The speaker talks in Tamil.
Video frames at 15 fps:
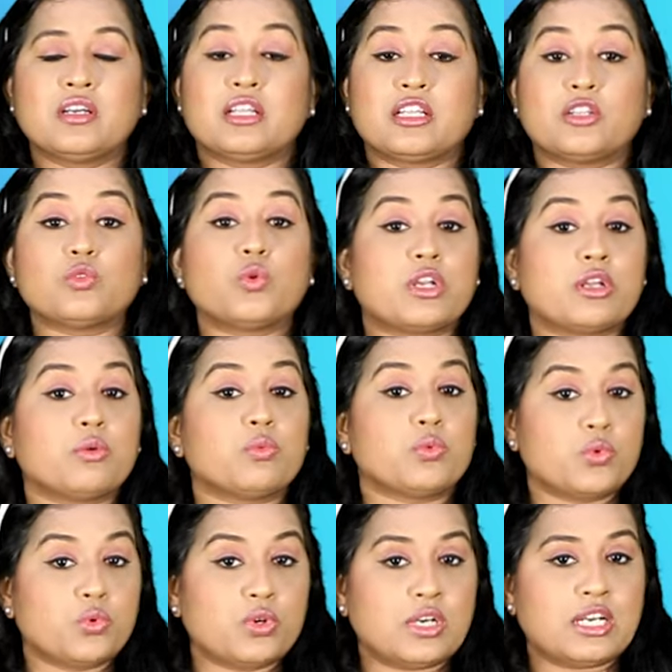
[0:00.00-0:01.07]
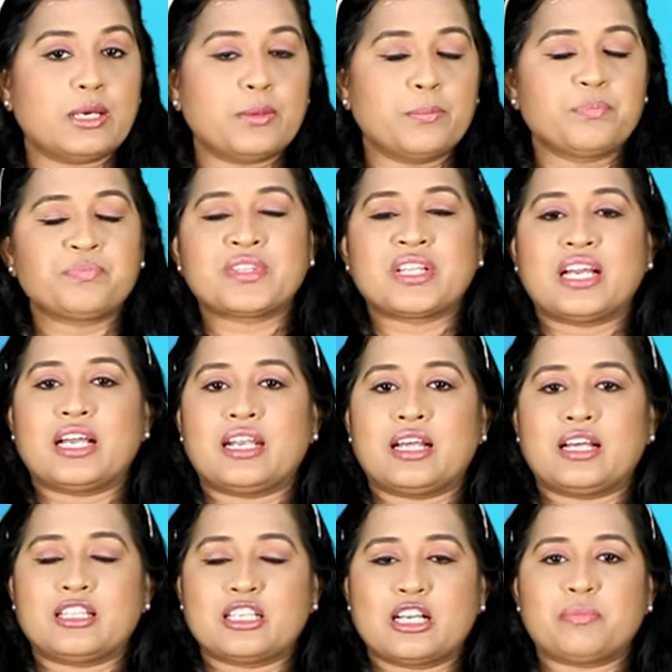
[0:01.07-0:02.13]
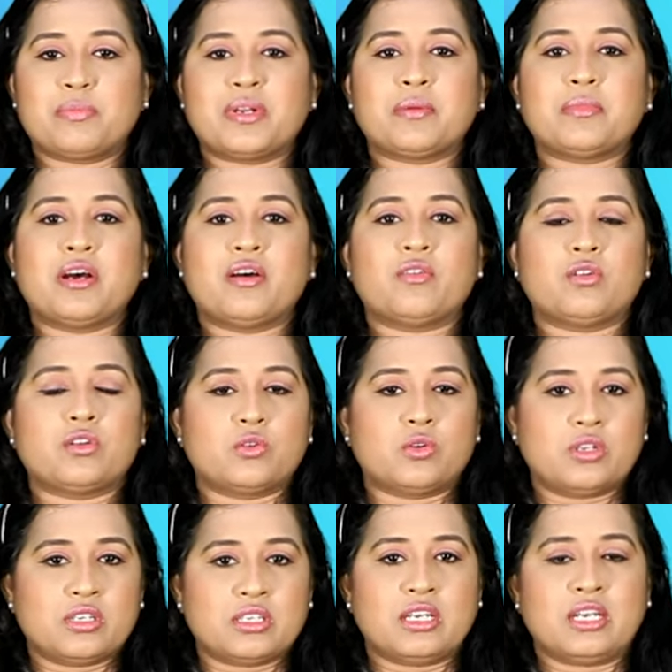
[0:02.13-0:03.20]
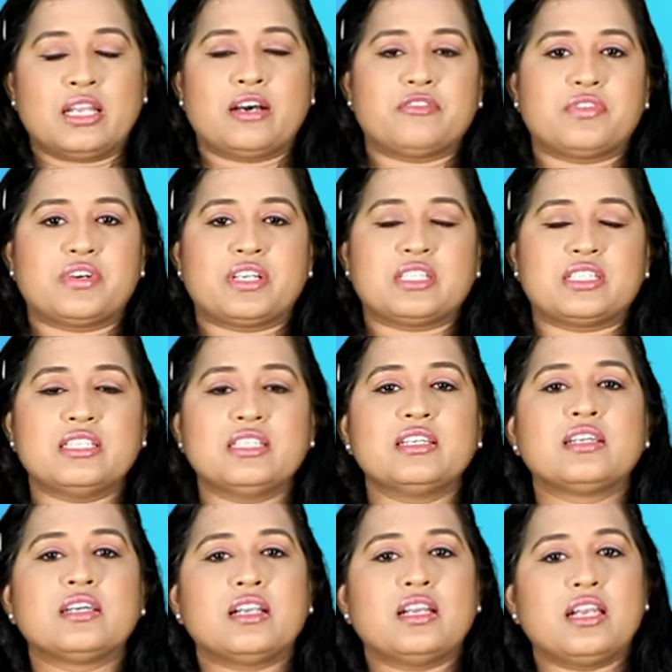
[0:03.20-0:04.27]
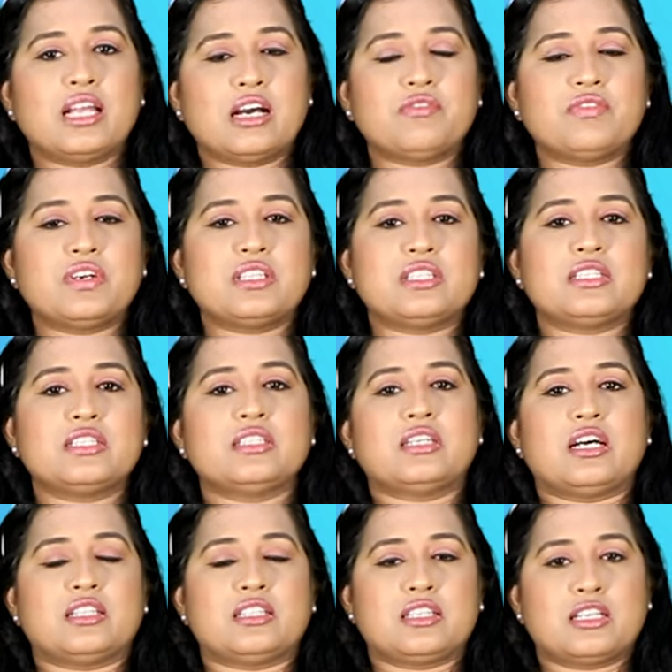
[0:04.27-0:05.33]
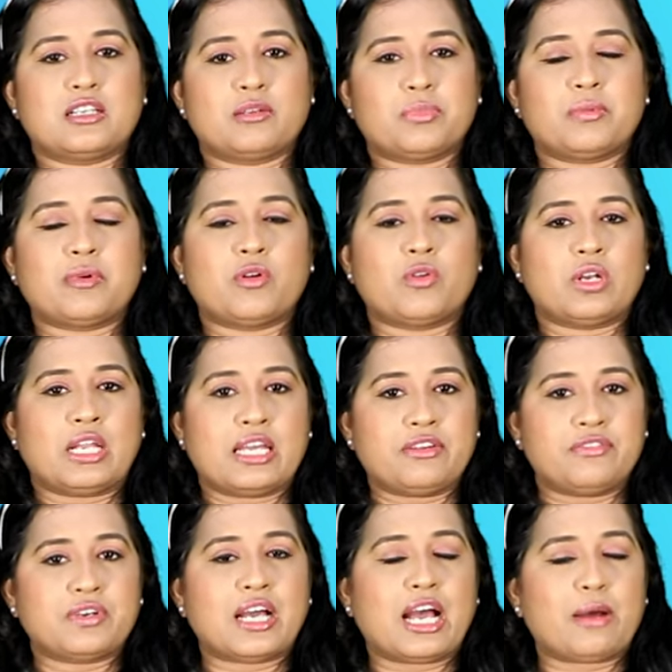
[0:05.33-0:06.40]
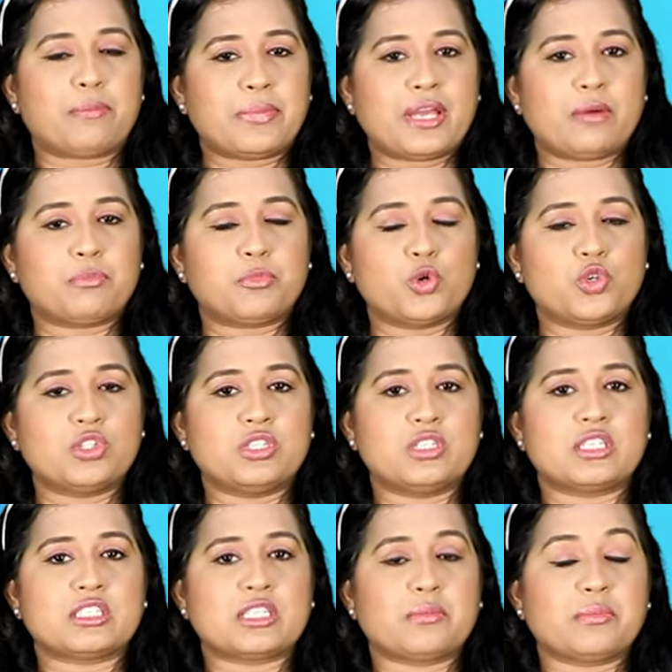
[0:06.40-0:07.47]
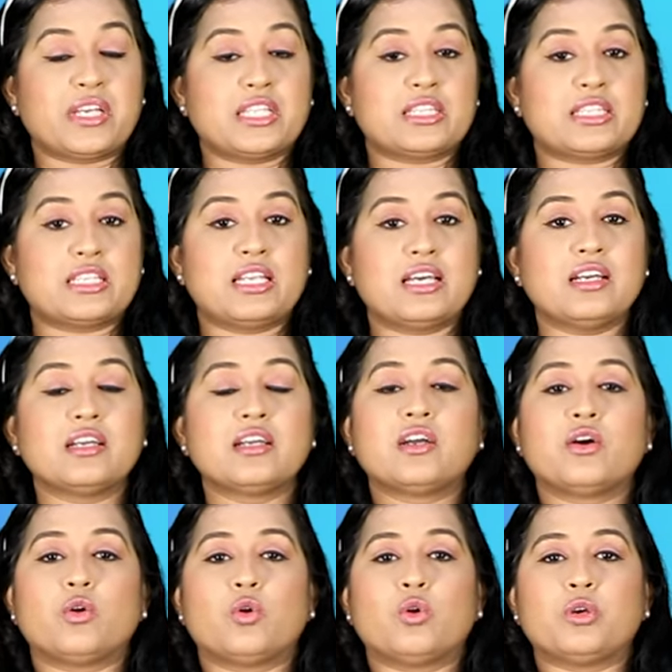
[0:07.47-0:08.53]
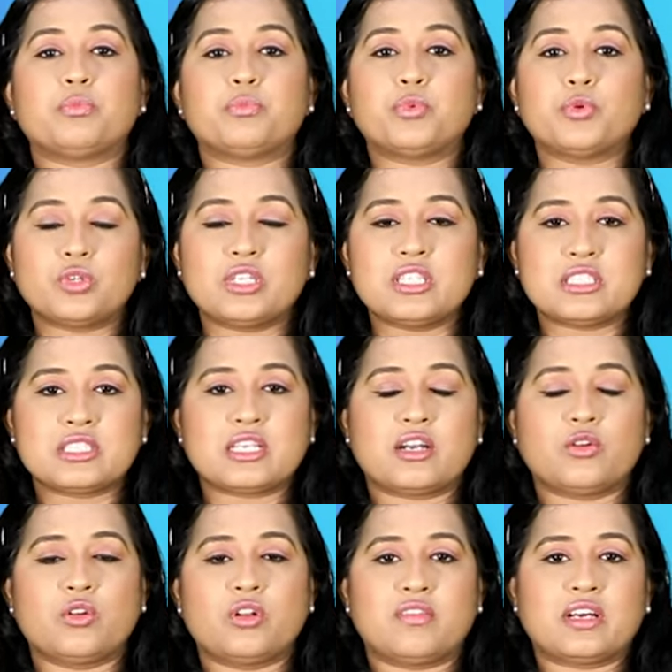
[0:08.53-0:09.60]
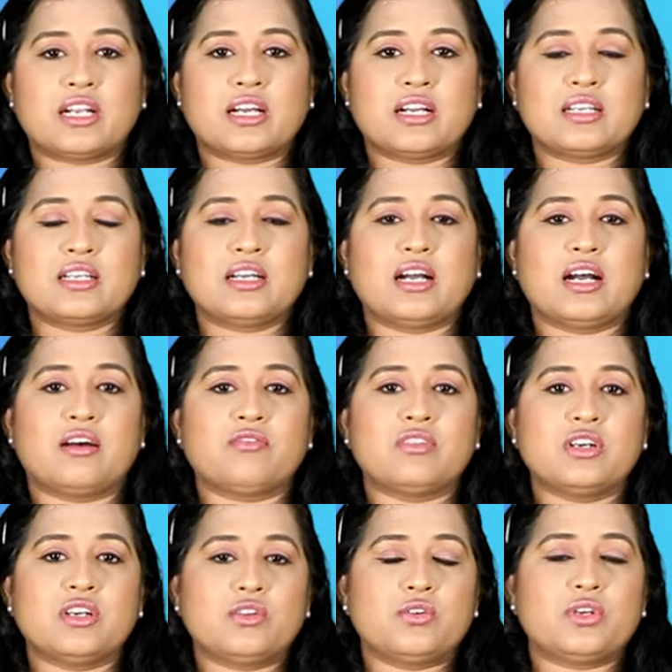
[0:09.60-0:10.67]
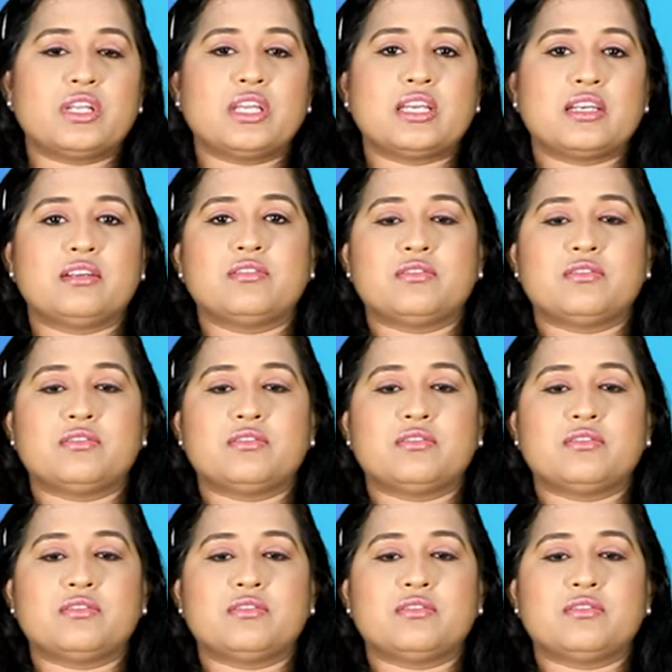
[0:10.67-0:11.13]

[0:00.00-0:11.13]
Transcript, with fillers: அதாவது ஒரே ஊரில் அண்ட் அதுக்கப்புறமா அவங்களுக்குள்ள லவ் வருது லவ் வந்து அதுக்கப்புறமா அவங்க லைஃப் ஹாப்பியாக போகுதுன்ற சமயத்தில் ஒரு போலீஸ் நடுவில் வராங்க அவங்களுடைய